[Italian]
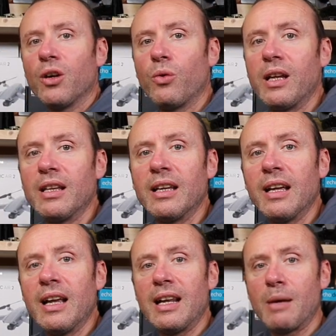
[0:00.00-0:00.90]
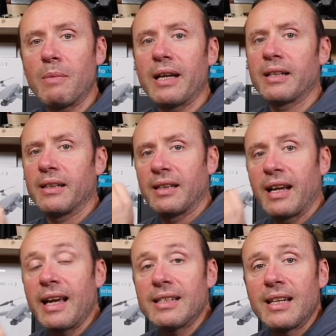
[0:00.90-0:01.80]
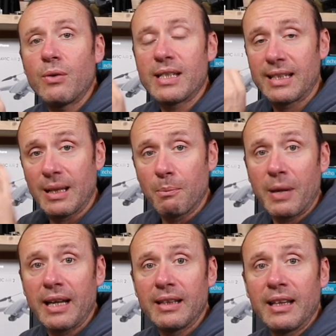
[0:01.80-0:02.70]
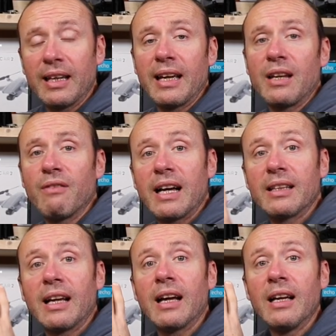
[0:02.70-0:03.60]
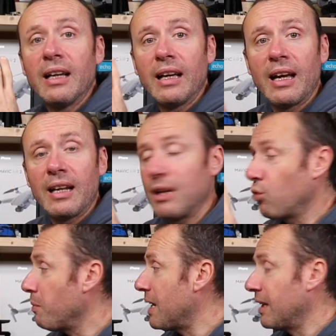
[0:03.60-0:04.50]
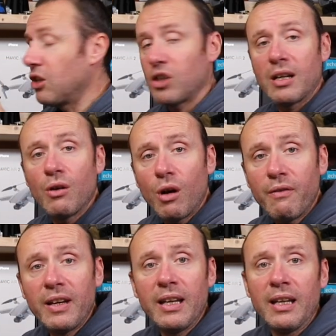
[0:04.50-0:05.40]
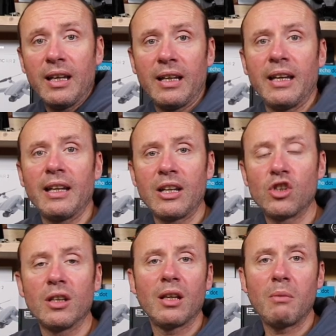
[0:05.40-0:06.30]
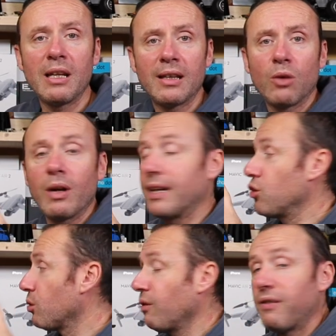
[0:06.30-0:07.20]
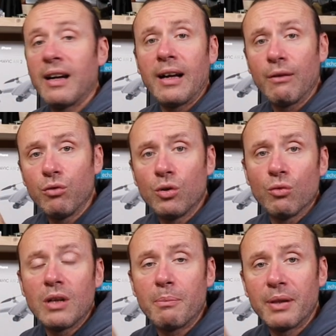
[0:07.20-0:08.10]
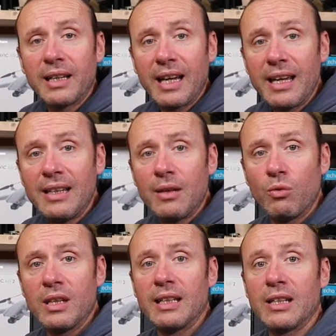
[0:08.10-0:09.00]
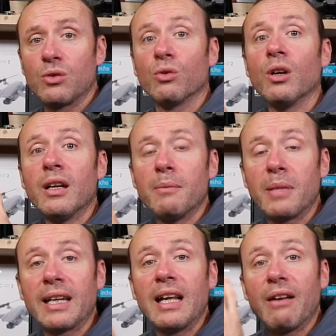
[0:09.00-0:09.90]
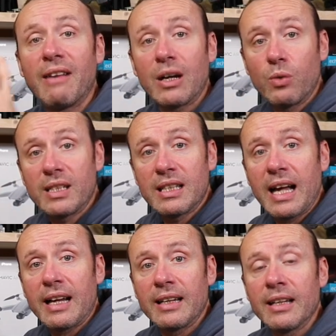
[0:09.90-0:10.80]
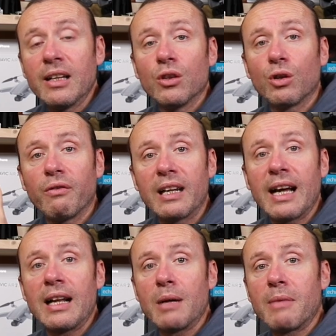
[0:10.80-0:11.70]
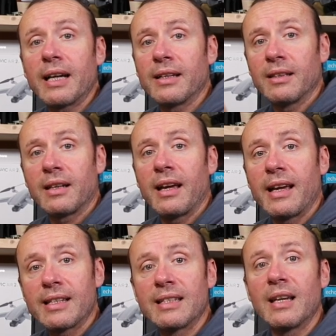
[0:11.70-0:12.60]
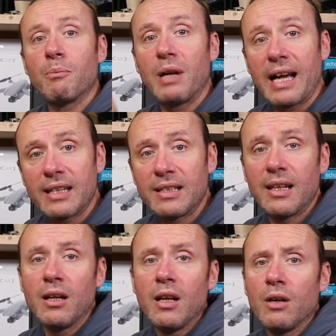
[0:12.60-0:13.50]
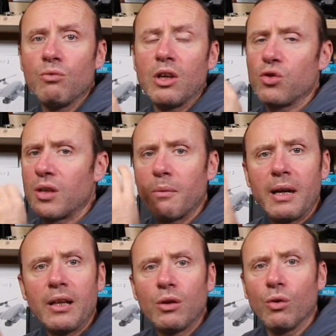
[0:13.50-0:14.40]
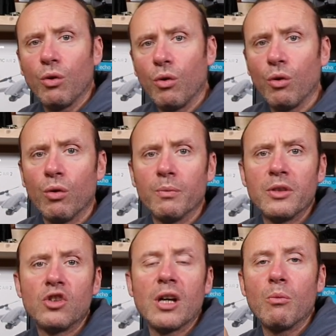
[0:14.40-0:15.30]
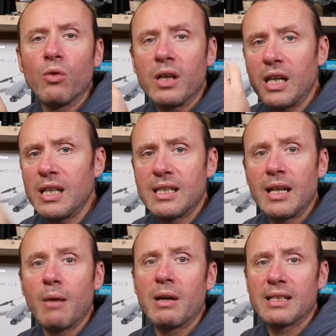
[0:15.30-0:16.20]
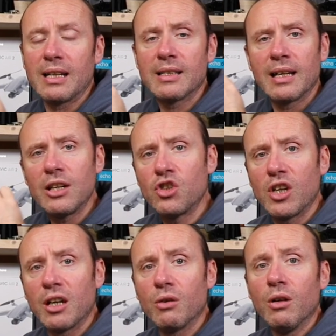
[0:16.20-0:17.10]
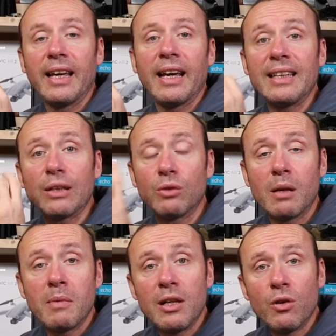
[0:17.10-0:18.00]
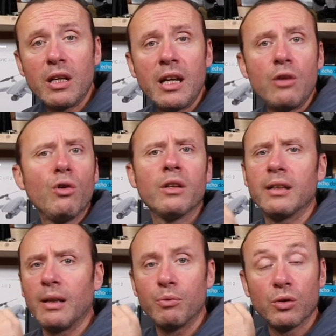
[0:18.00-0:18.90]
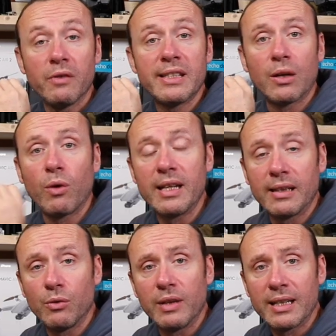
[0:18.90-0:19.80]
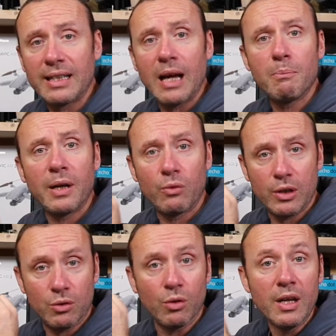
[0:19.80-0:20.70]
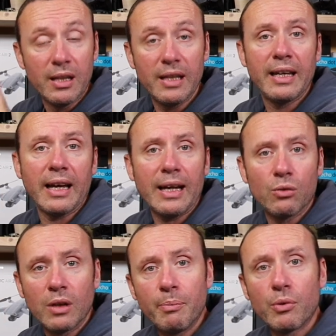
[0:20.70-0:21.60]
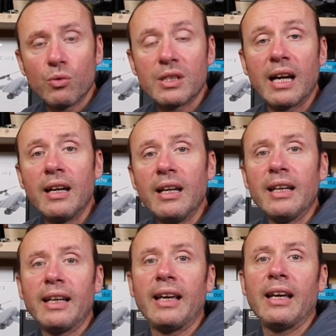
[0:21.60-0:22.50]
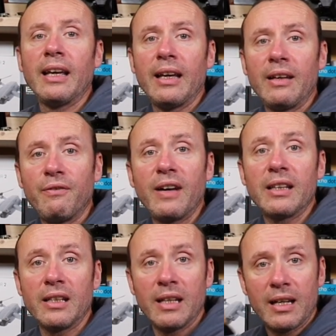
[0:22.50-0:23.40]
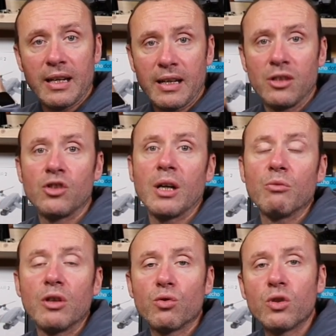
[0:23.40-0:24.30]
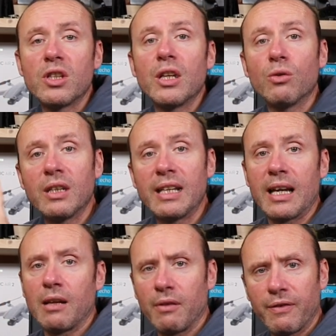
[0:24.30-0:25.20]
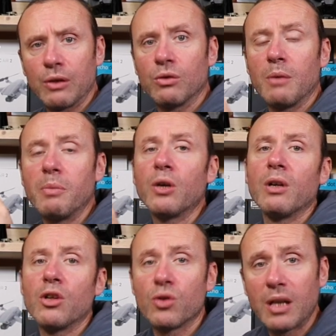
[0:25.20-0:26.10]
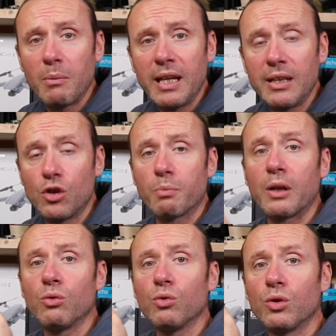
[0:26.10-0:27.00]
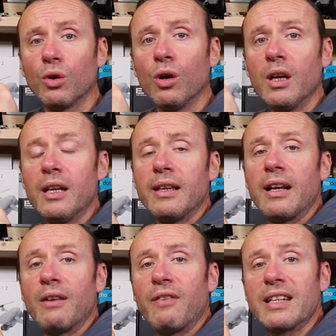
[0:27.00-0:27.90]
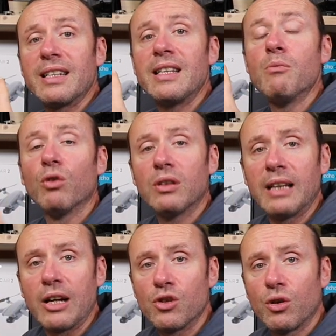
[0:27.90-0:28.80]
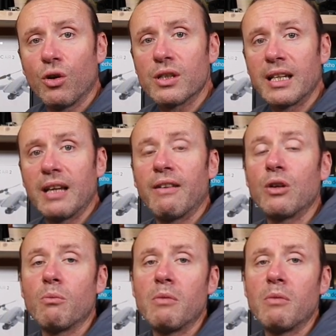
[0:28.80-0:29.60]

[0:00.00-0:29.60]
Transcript: Quindi la Mac 3S, questa stampante che è arrivata eh, nel 2019, che recentemente qualche giorno fa ha avuto un upgrade, quindi adesso per chi la va a acquistare troverà la Mac 3S Plus, un aggiornamento diciamo easy, abbastanza leggero, che ha dato delle migliorie non dal punto di vista qualitativo della stampa, questo dichiarato da Prusa, che eh, infatti nel, diciamo, nel suo sito dichiara di aver fatto dei piccoli aggiornamenti aggiornamenti soprattutto nella fase di montaggio, cose che vanno a